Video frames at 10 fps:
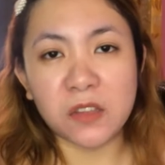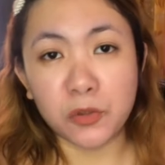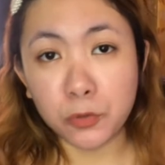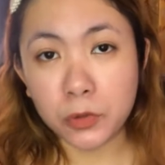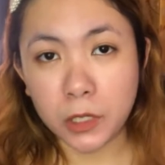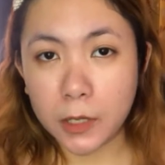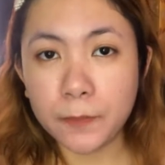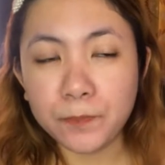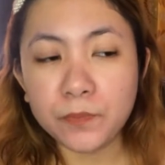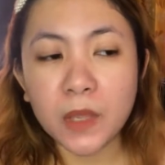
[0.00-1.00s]
into
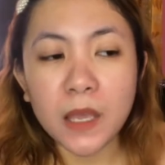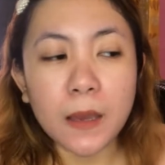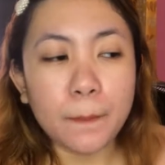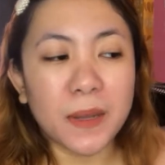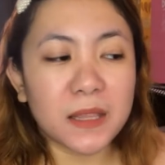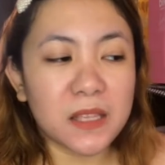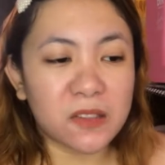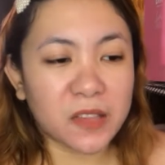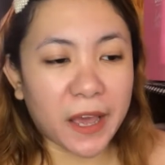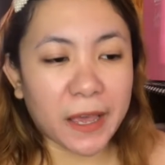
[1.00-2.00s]
three. But
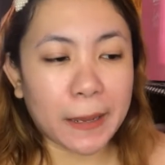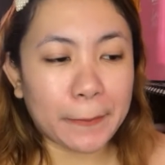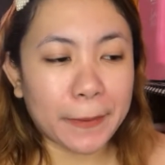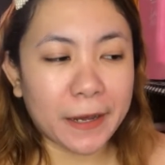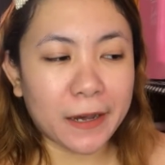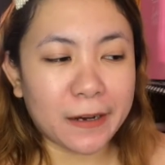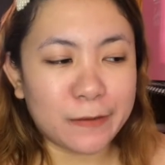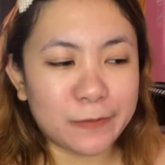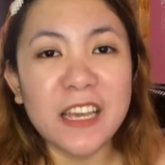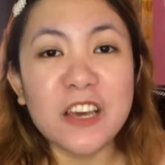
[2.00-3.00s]
this time,
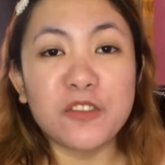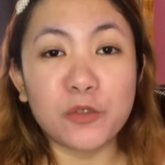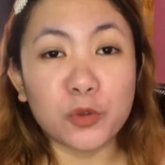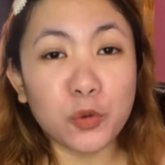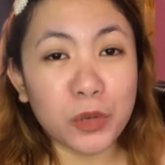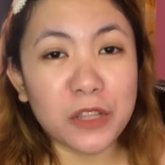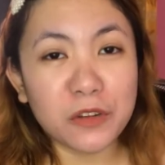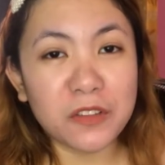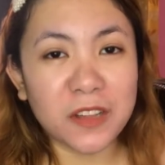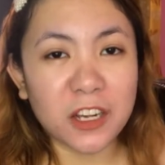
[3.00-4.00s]
um, so two
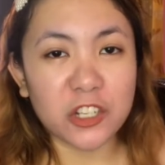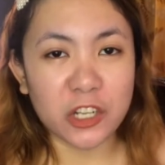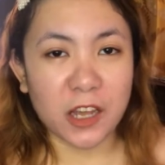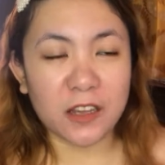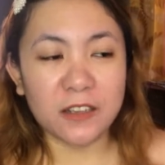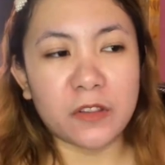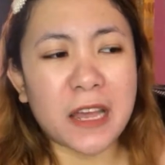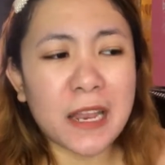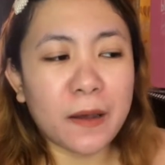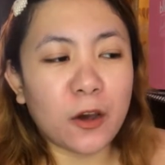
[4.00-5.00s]
winners lang siya.
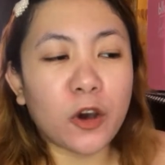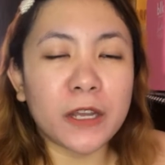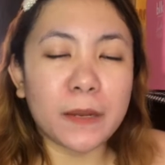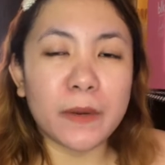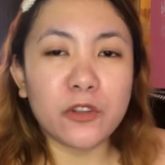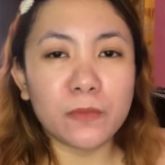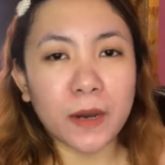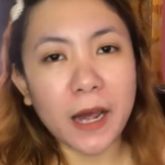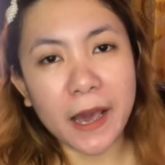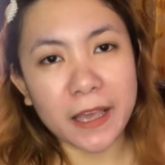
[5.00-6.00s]
Sana okay naman yung
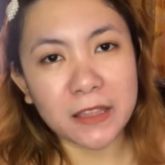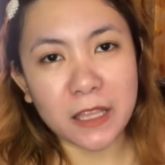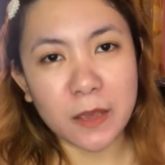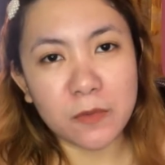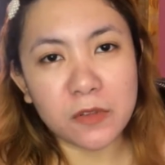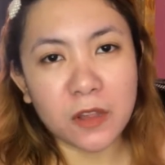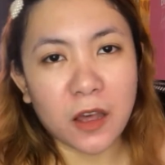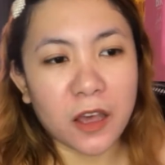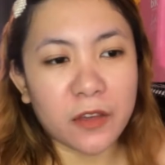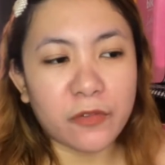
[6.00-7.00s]
mga items,
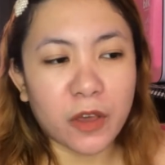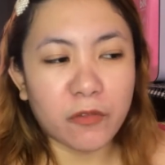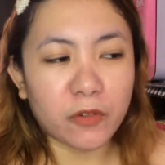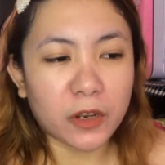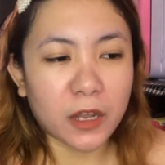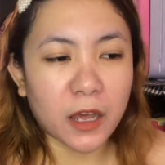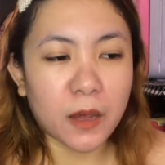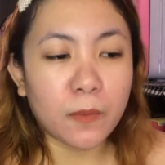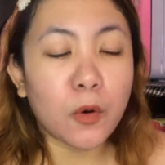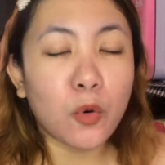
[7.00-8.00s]
uh, if ever,
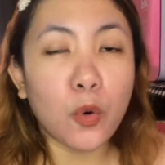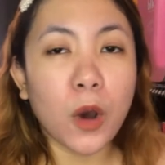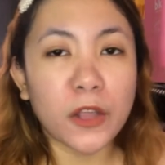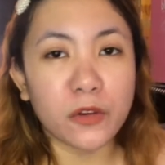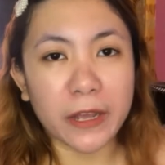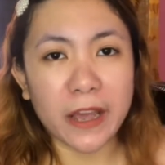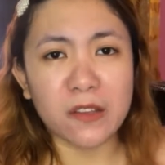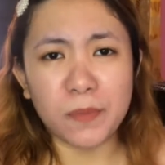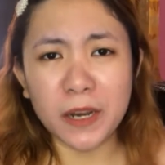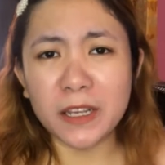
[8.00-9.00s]
na makukuha nyo
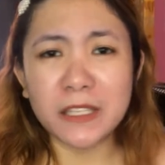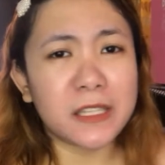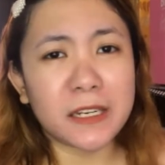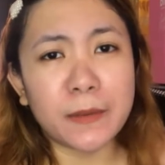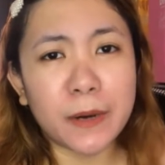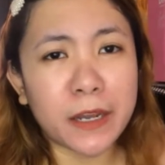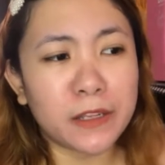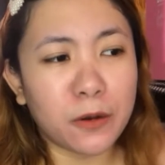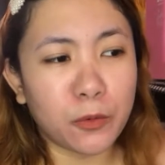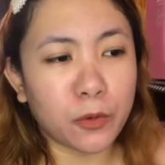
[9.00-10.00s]
guys. Parang hindi na rin naman
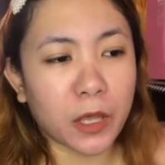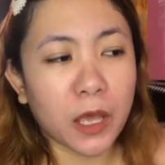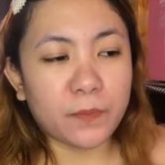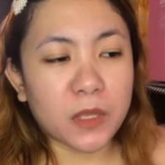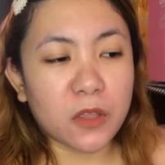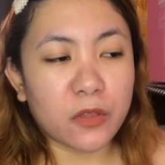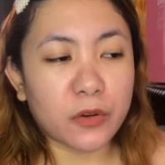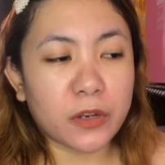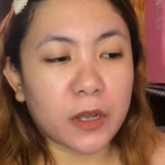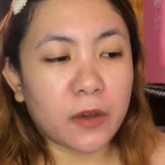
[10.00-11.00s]
kayo nalugi.
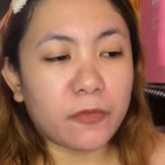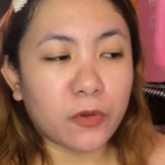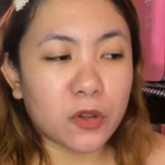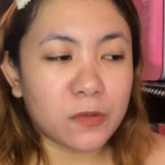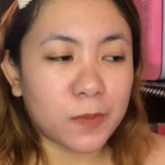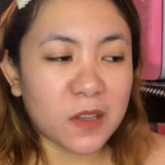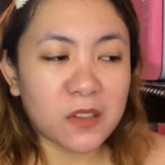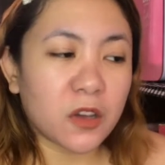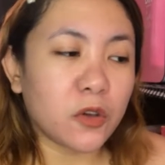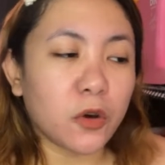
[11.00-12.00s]
Either na first
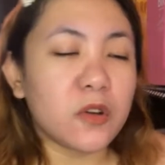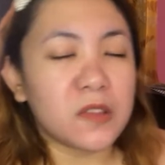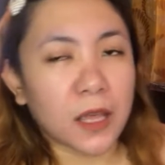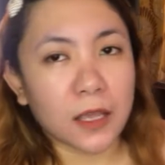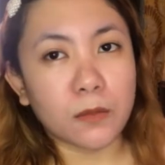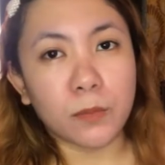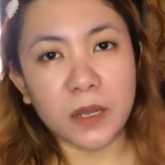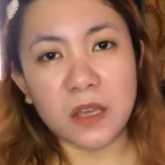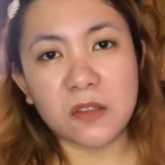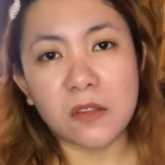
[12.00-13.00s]
place kayo or second
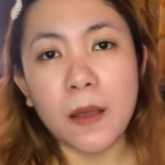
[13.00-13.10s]
place.